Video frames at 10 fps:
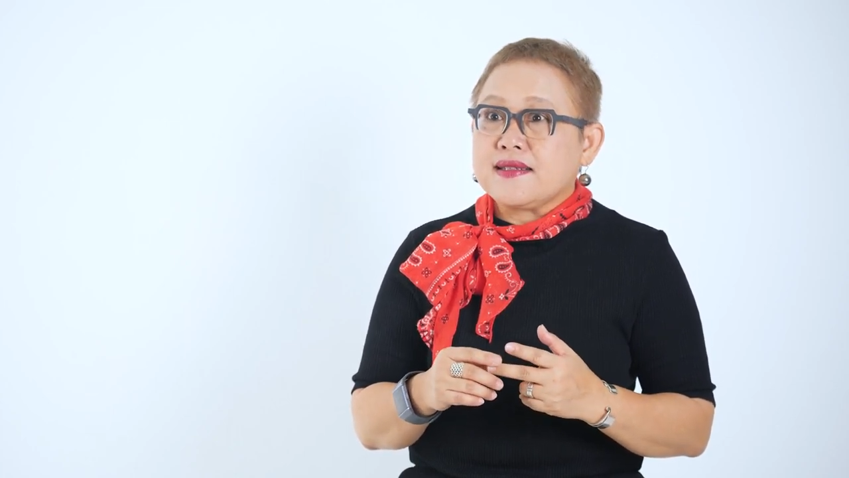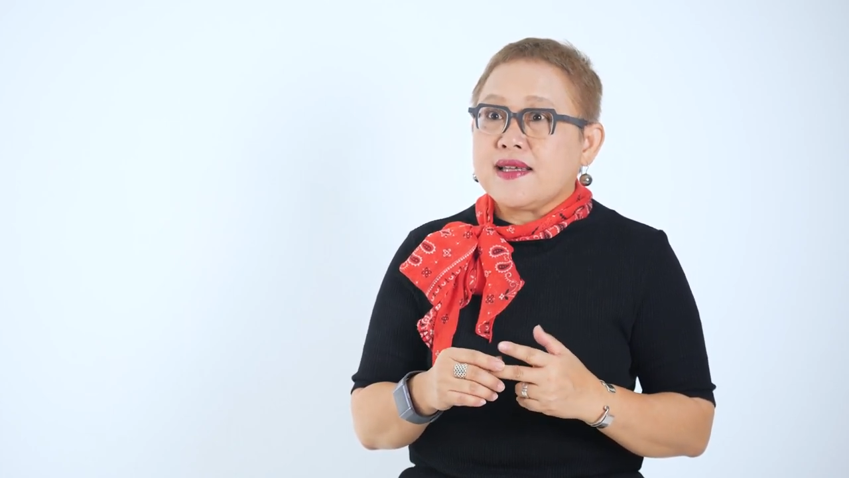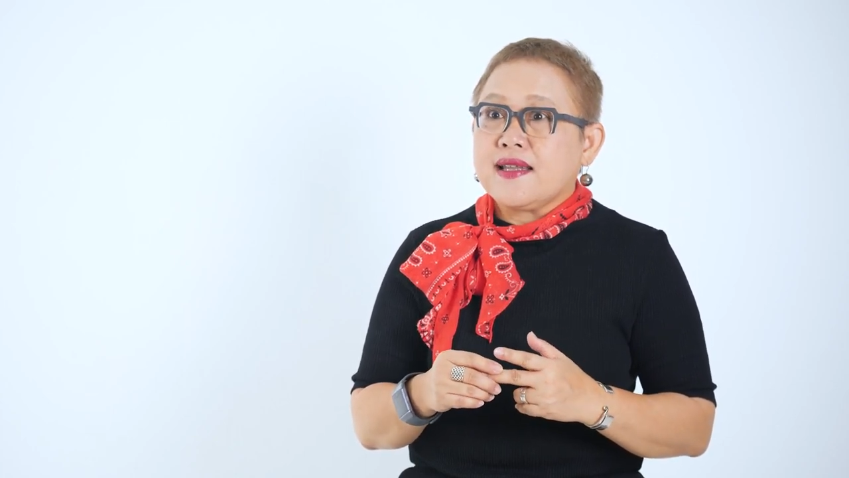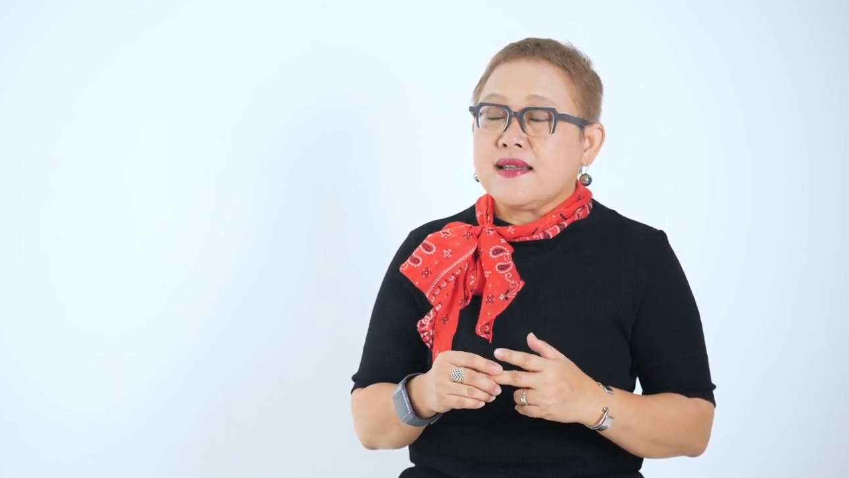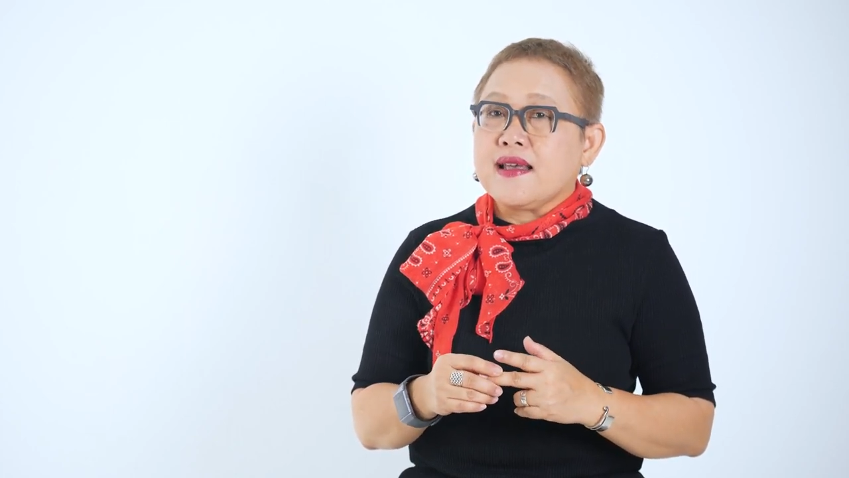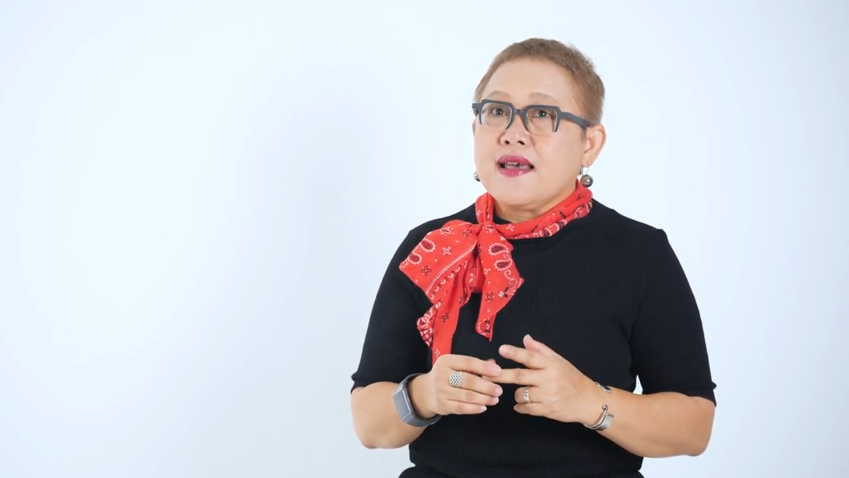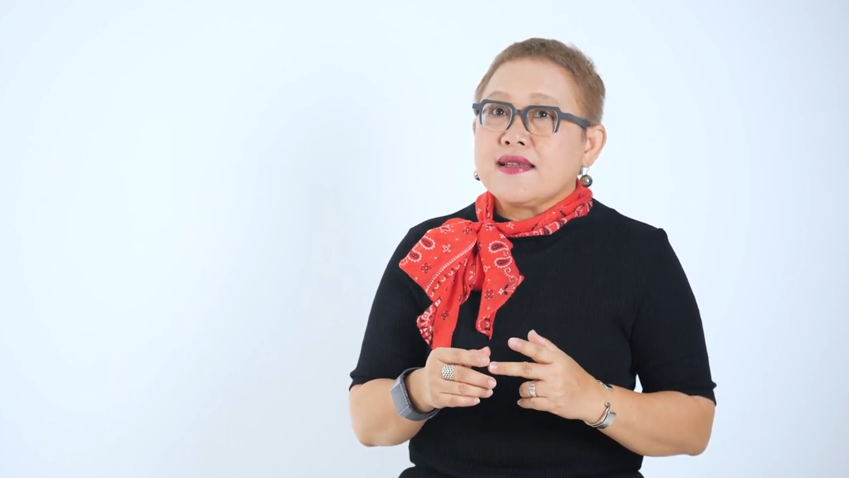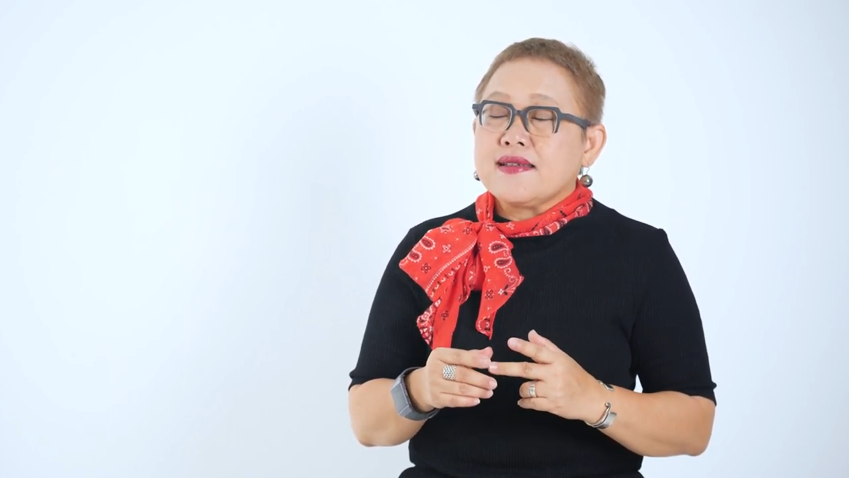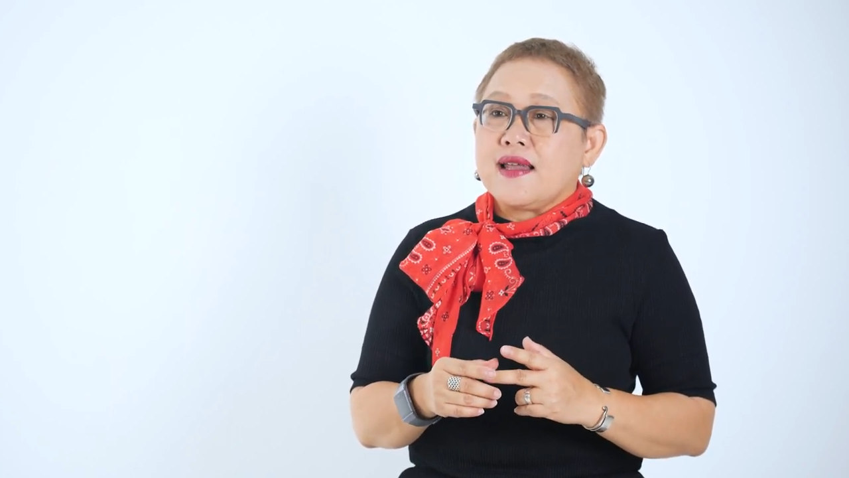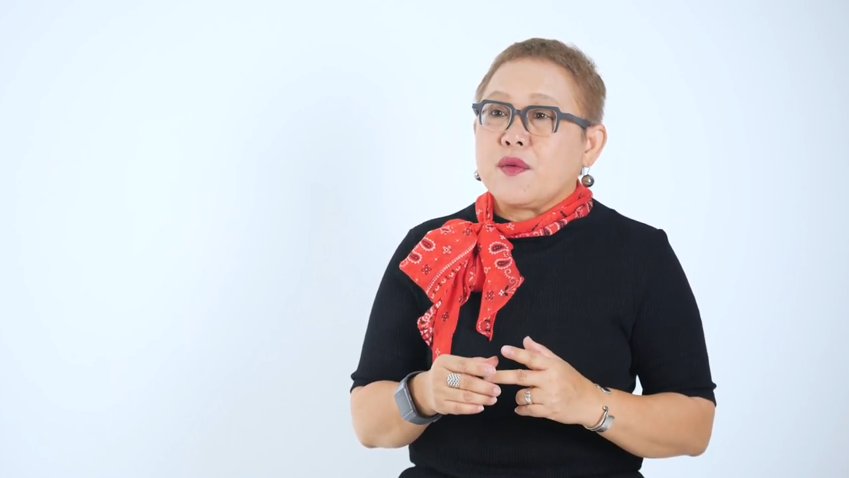เช่น
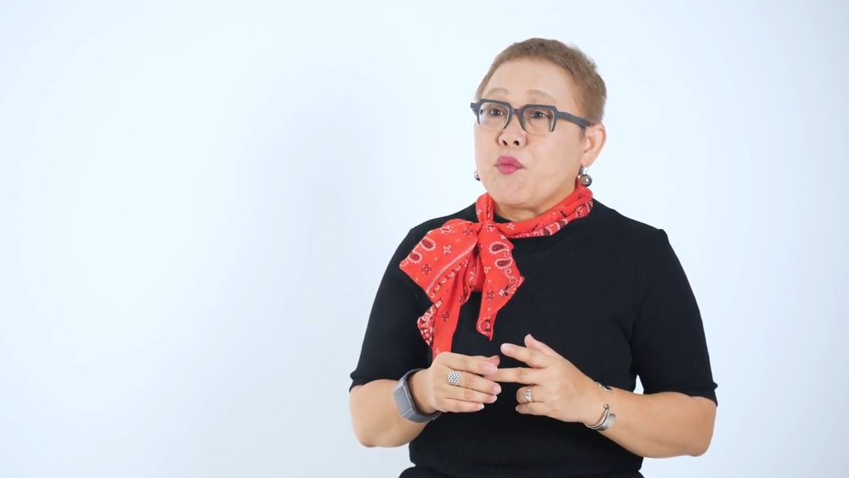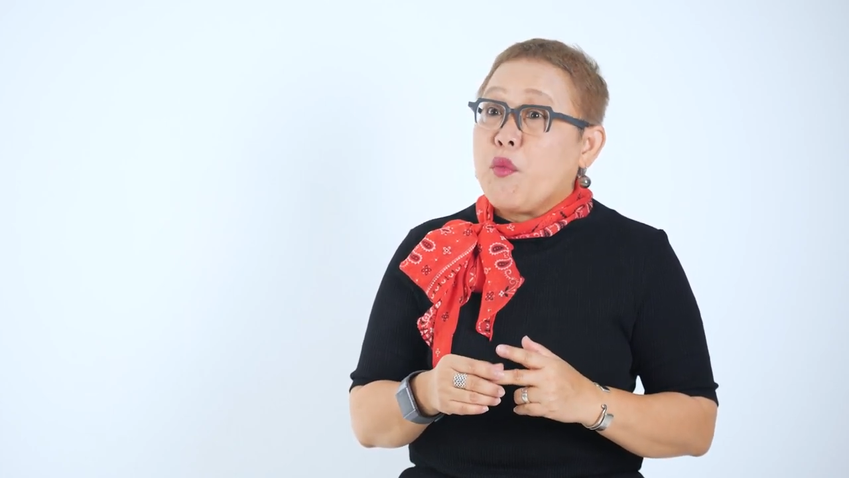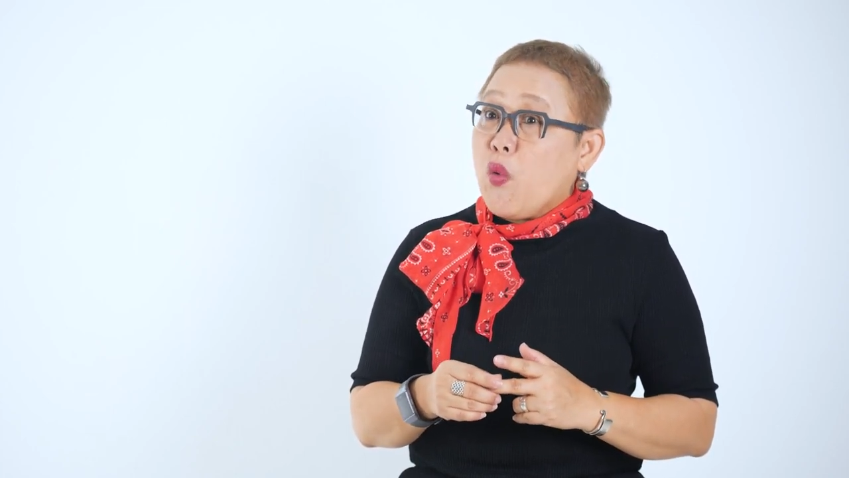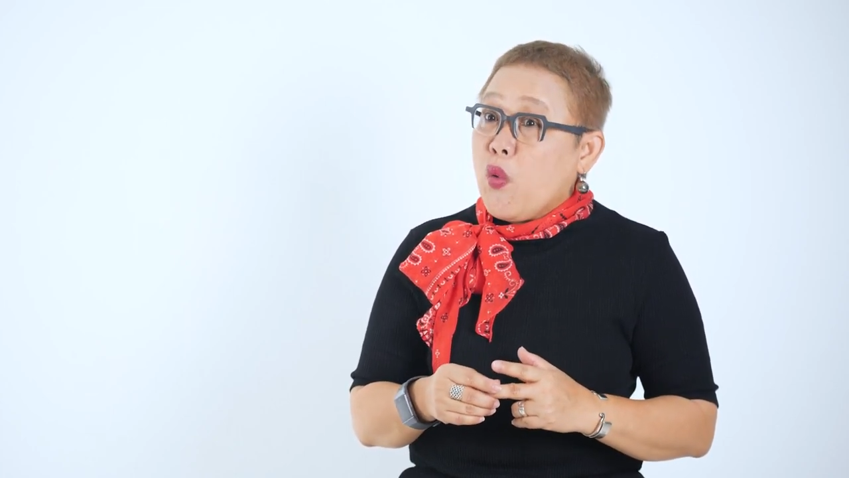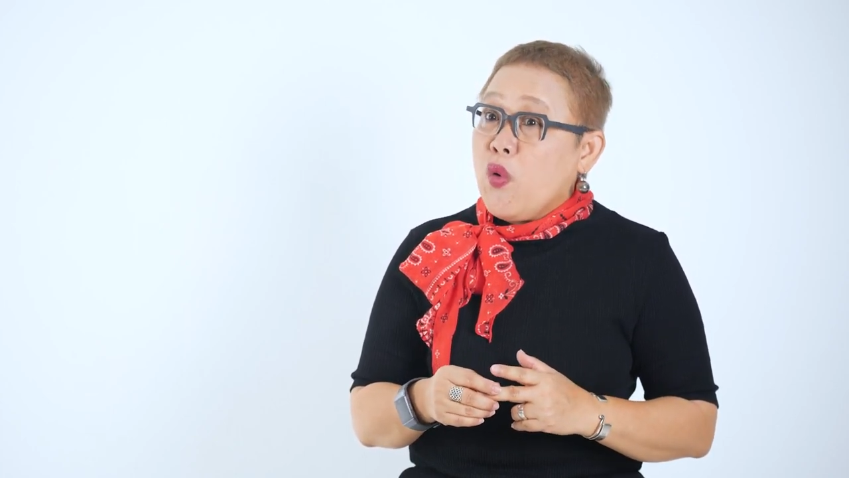สัตว์หมู